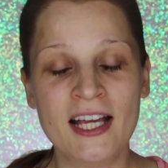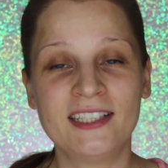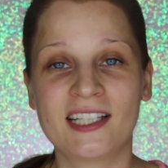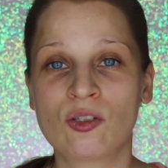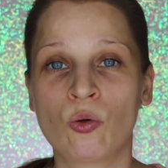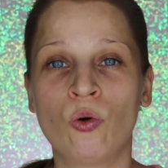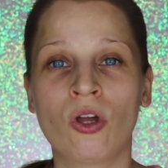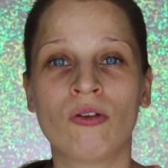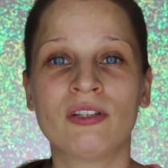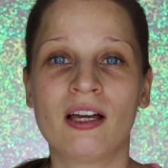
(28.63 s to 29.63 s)

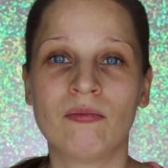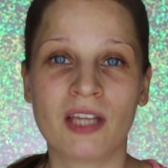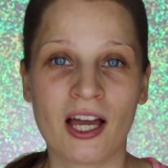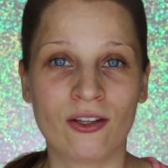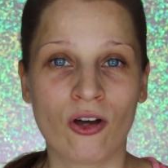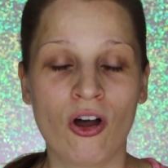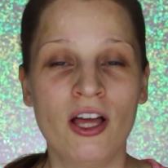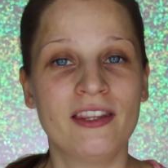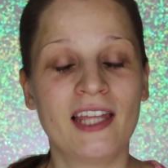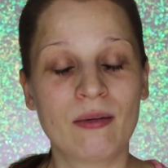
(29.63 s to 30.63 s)
zasługują na miano
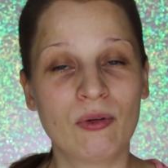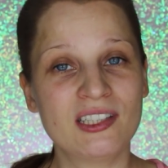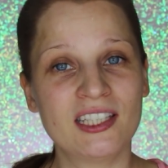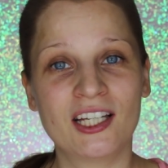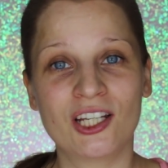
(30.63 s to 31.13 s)
najmocniej